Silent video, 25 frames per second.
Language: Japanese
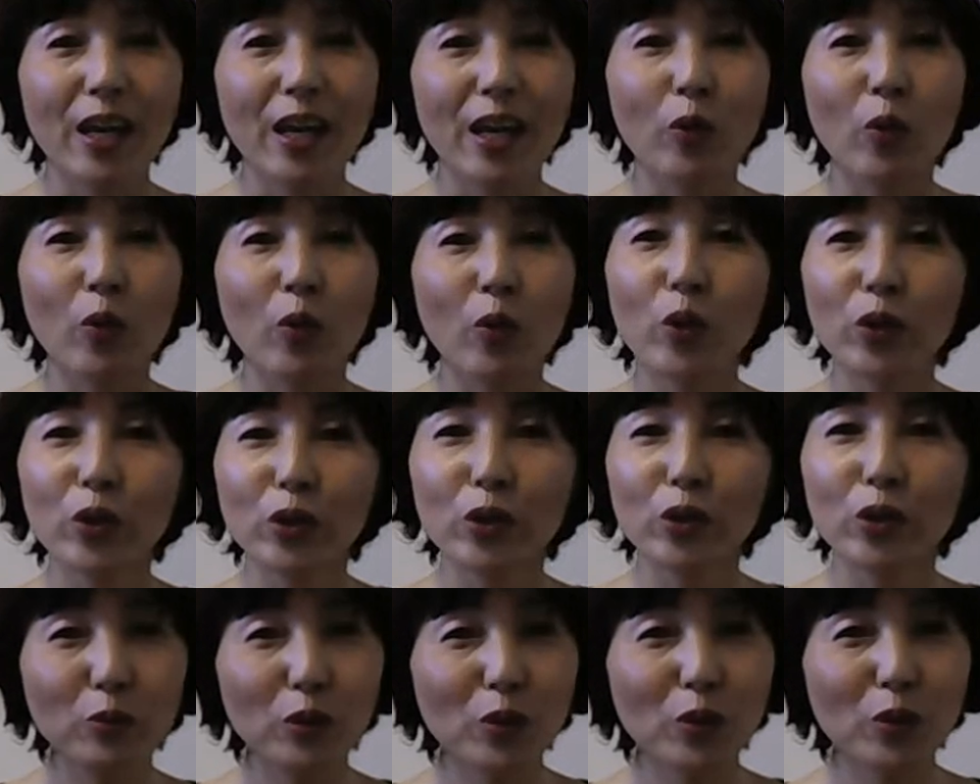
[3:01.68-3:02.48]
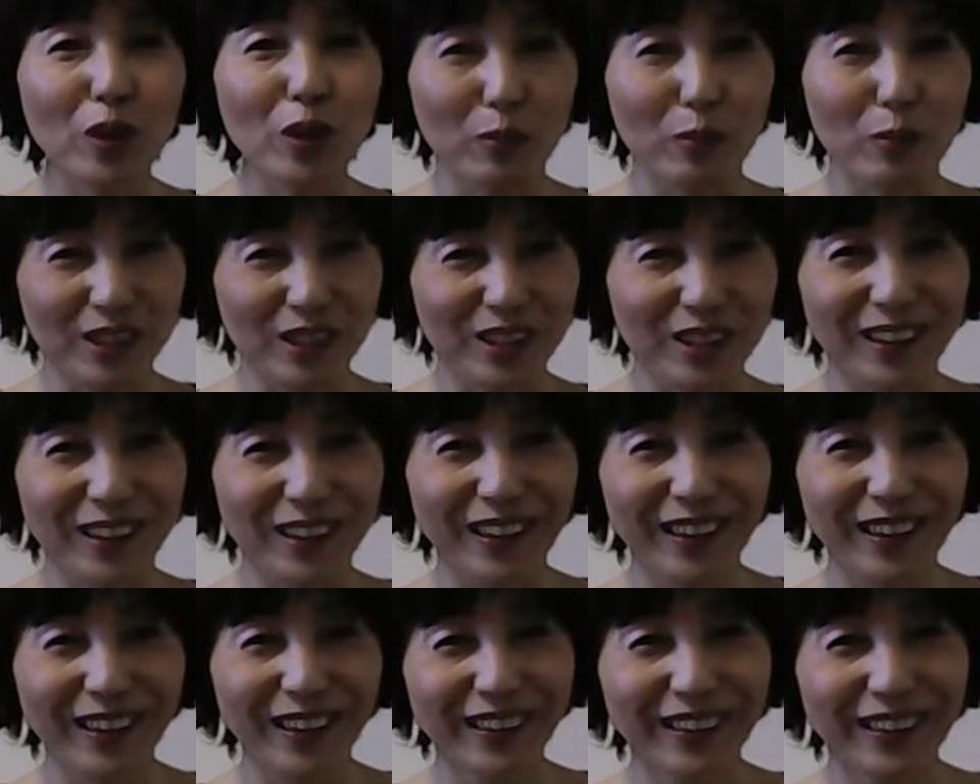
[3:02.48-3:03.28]
こういうものかもしれない
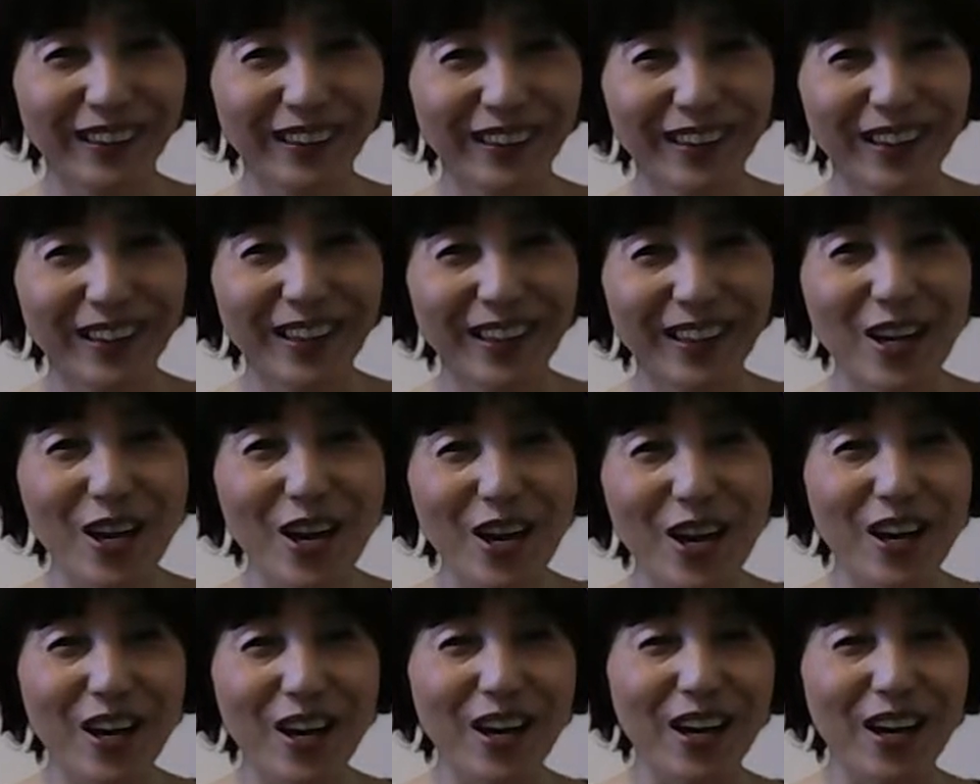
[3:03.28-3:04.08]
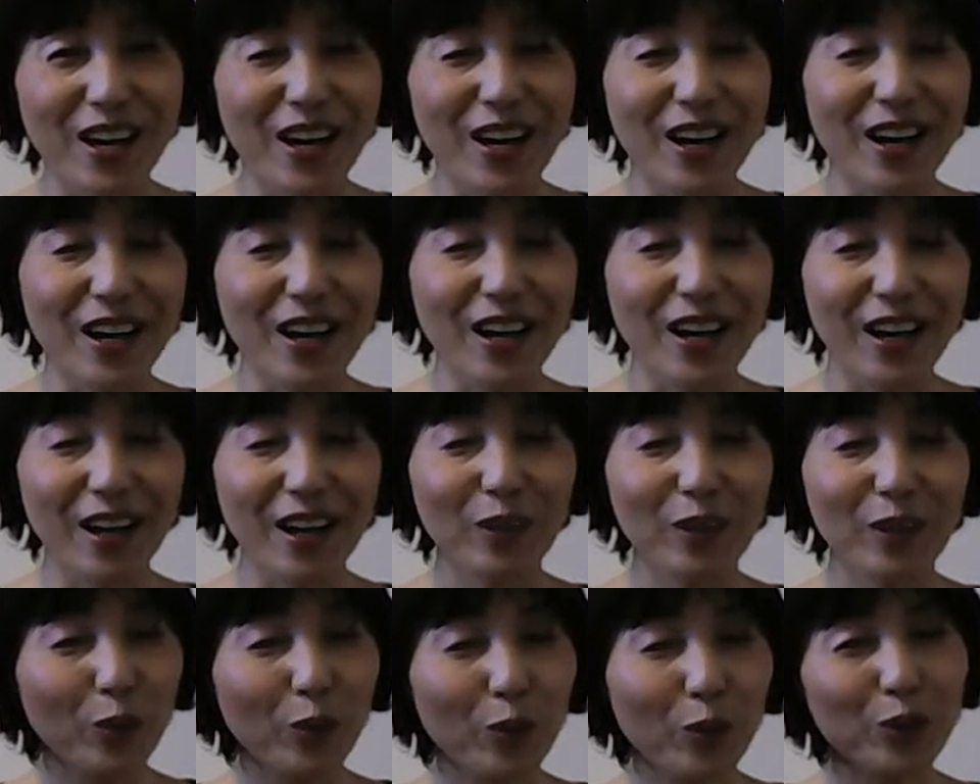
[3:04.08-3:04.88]
あ
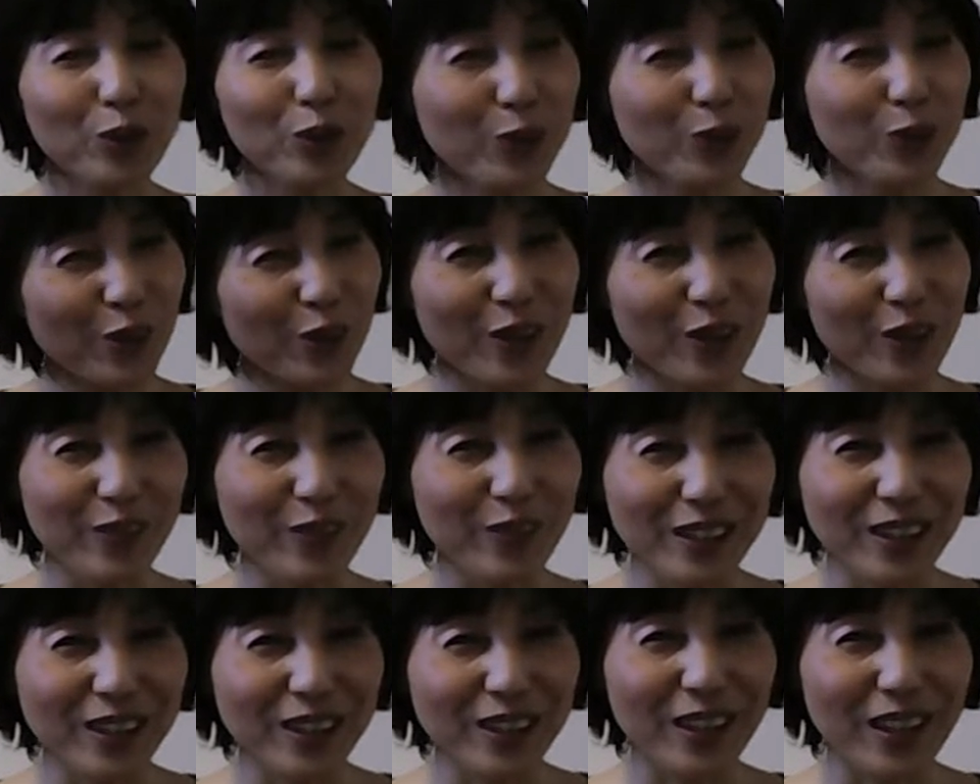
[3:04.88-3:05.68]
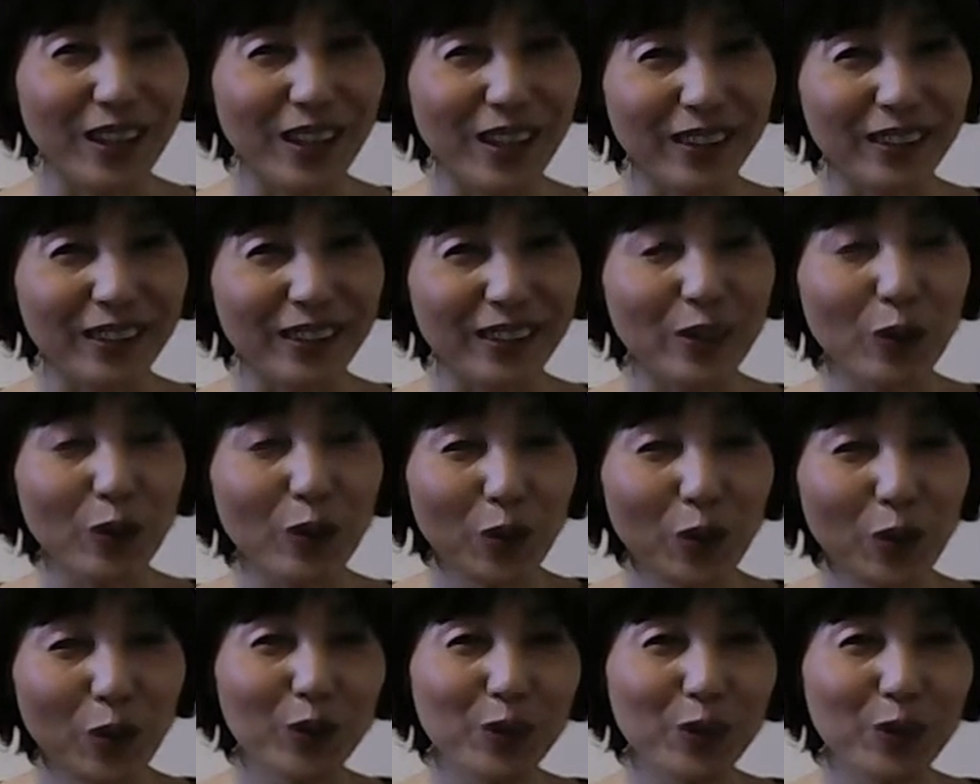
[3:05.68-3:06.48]
こういうものかもしれないって
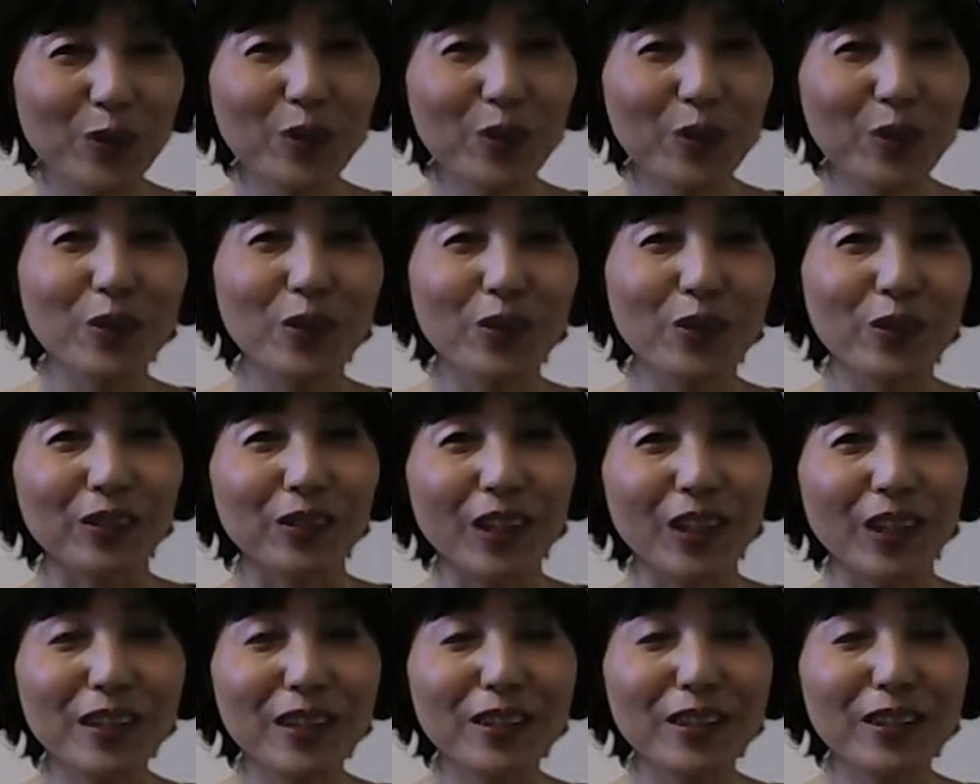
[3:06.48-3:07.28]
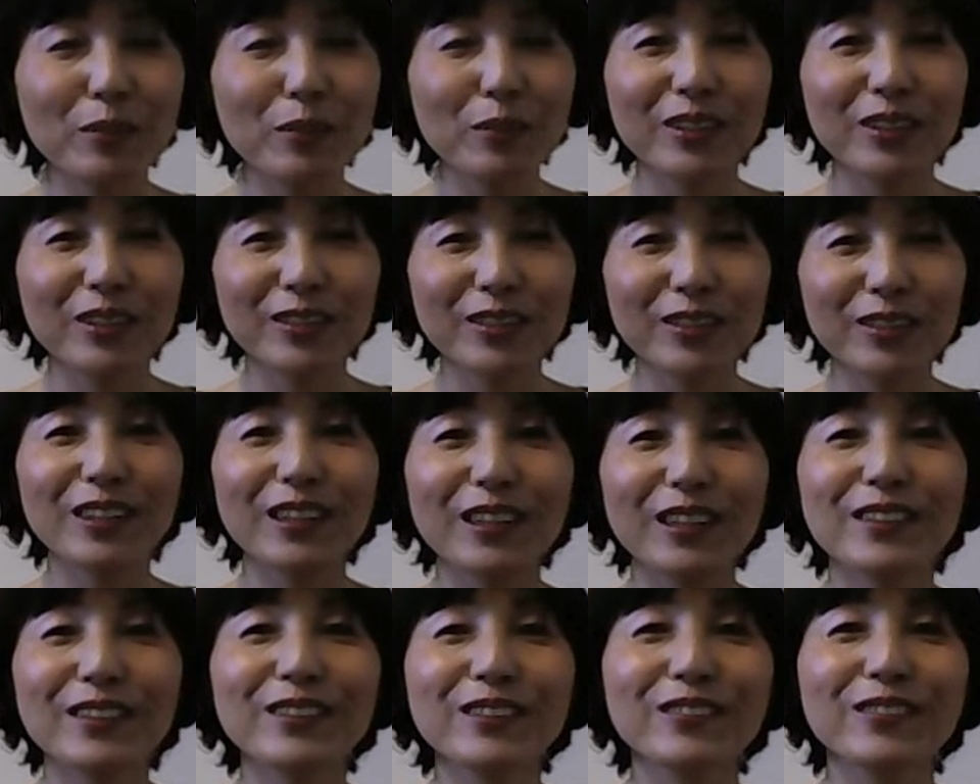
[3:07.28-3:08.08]
どんどんどんどん何でも作り出
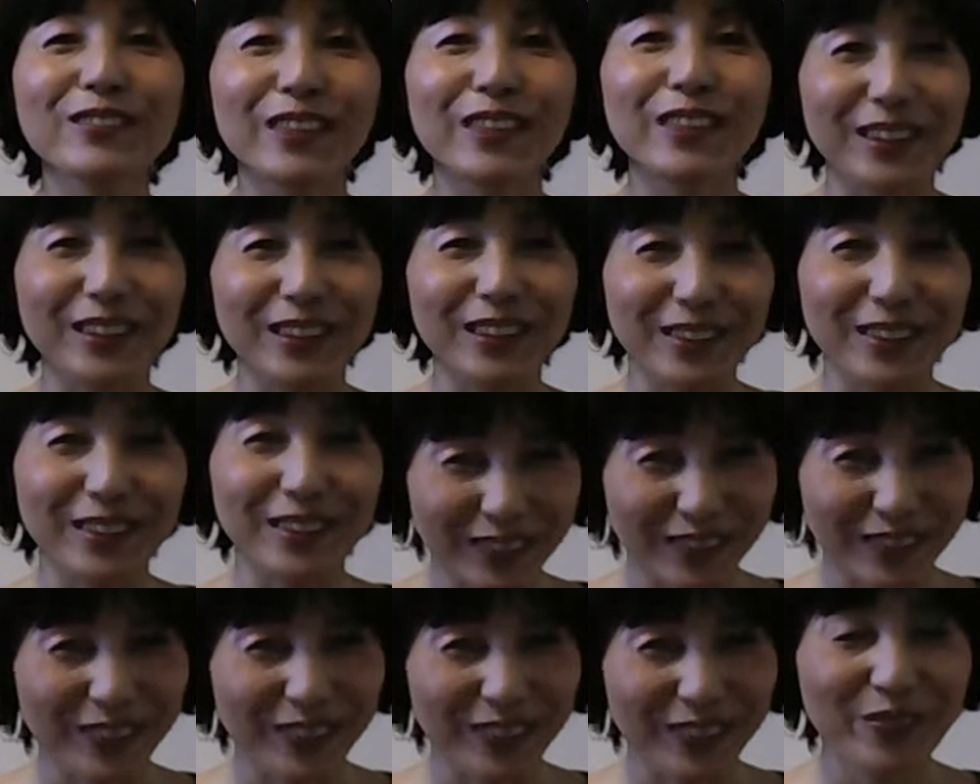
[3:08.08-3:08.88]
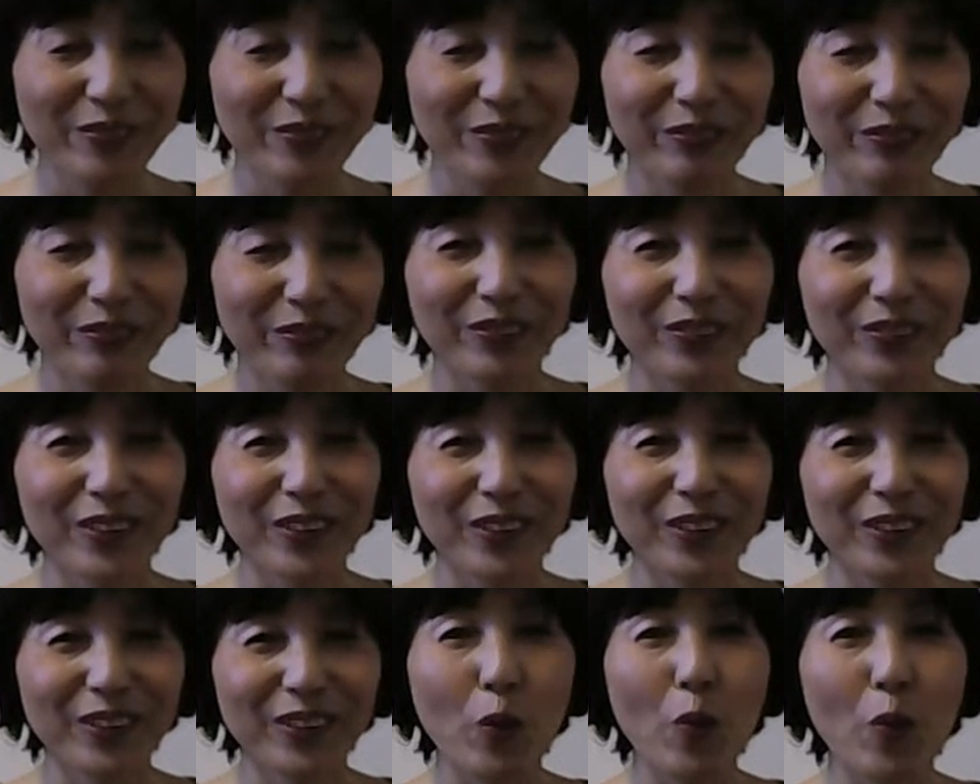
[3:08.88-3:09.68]
せるわけですよ
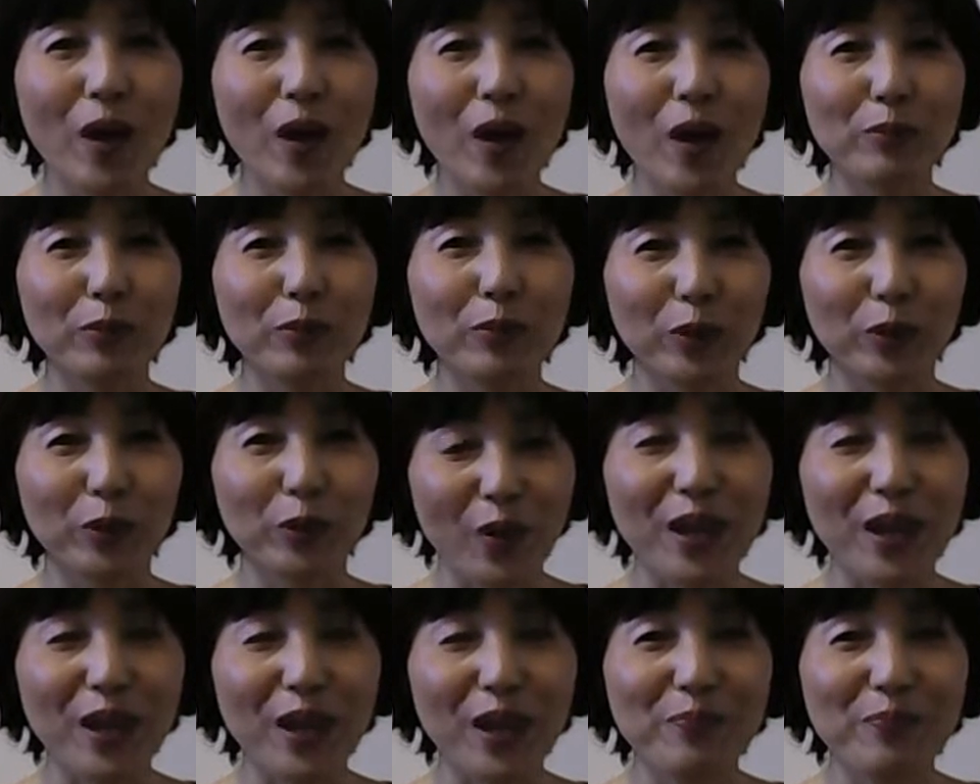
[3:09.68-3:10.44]
怖いものは